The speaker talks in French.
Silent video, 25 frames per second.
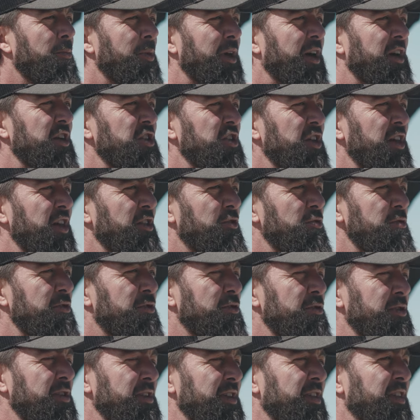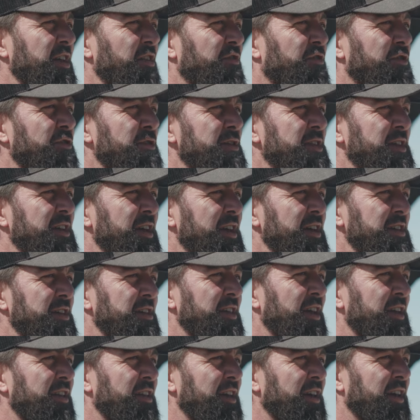Béringer est une société
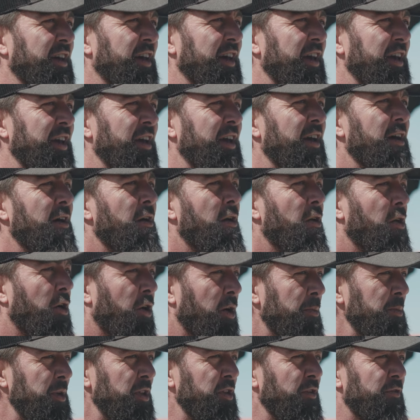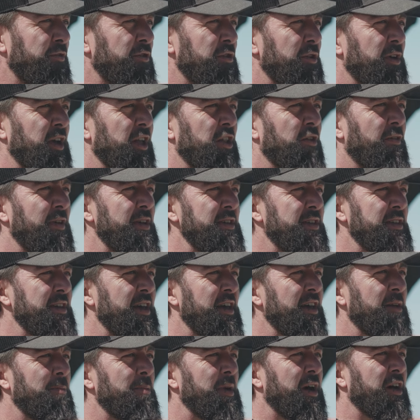française qui a été créée en
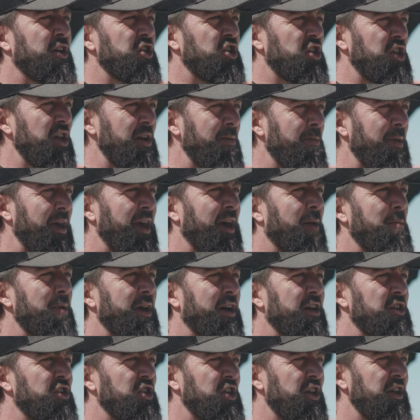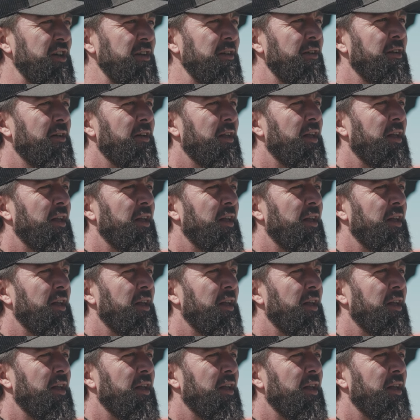1985 par Gilbert Béringer